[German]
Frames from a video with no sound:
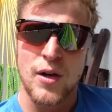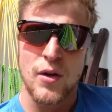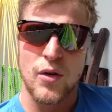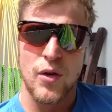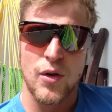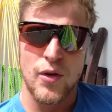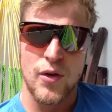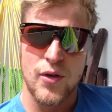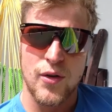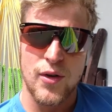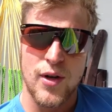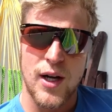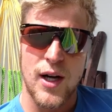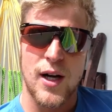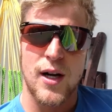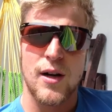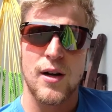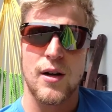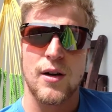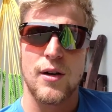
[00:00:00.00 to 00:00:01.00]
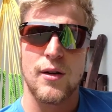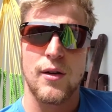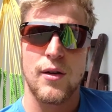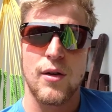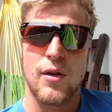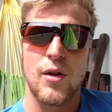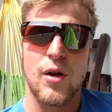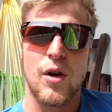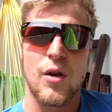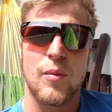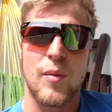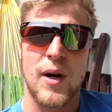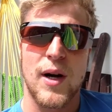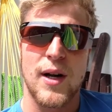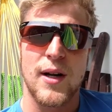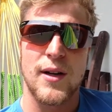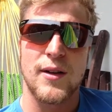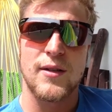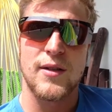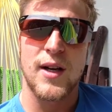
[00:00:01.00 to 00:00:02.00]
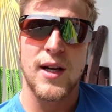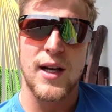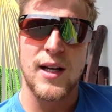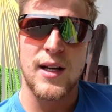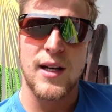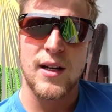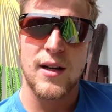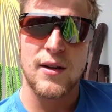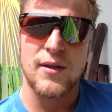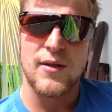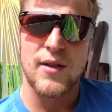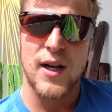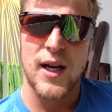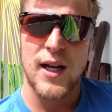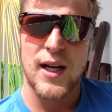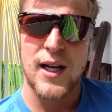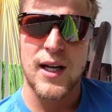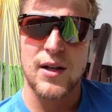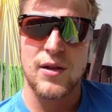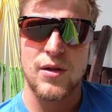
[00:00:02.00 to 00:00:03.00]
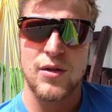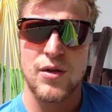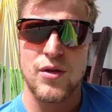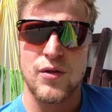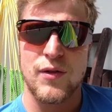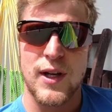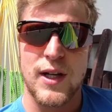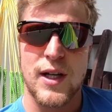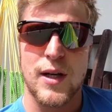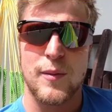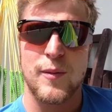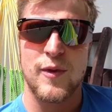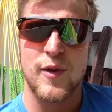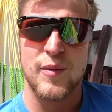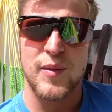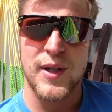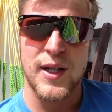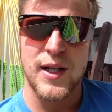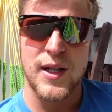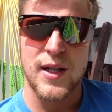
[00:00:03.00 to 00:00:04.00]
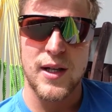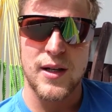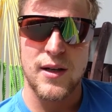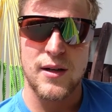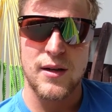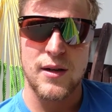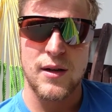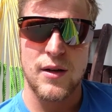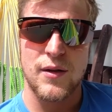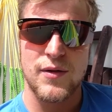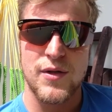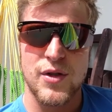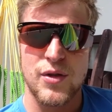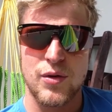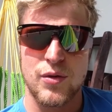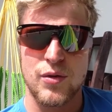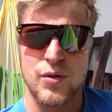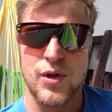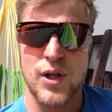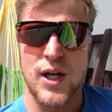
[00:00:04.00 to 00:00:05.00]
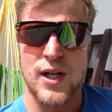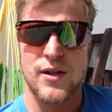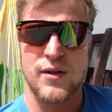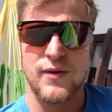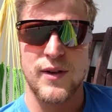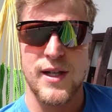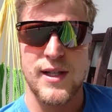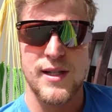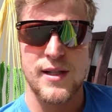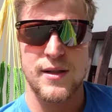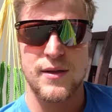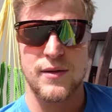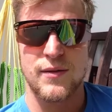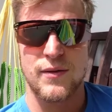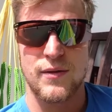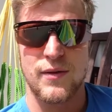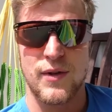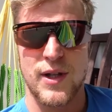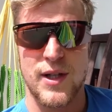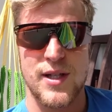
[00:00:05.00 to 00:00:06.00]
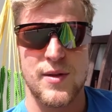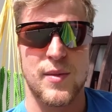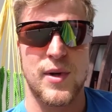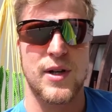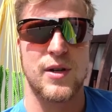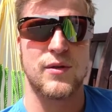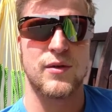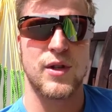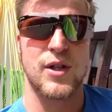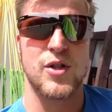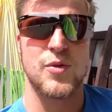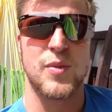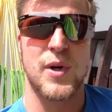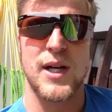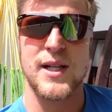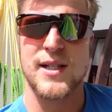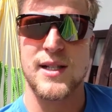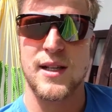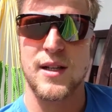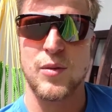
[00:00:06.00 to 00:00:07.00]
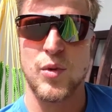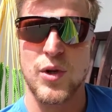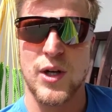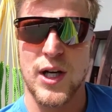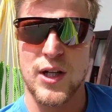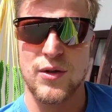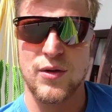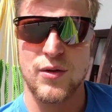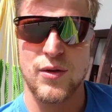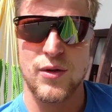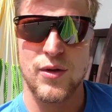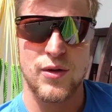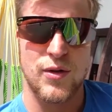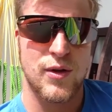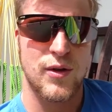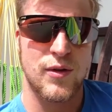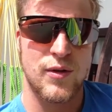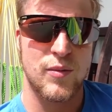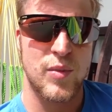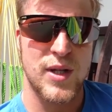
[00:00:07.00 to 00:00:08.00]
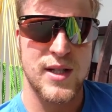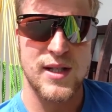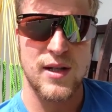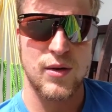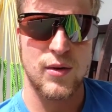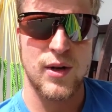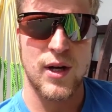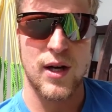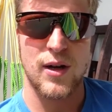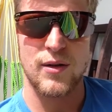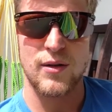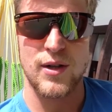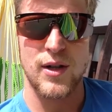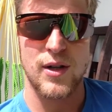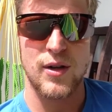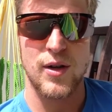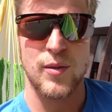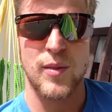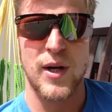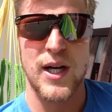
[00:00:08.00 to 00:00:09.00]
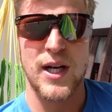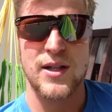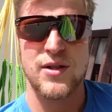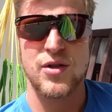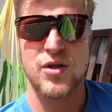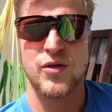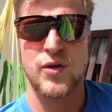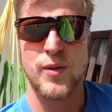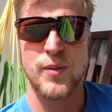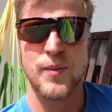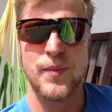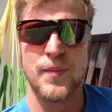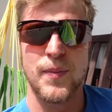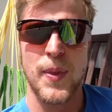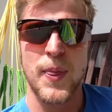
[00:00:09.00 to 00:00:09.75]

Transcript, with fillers: und da nochmal Training und Wettkampf verbinden kann auf so gute Art und Weise, weil es macht auch wirklich Spaß dann in Monaco und, und Barcelona und auch in Mailand zu schwimmen.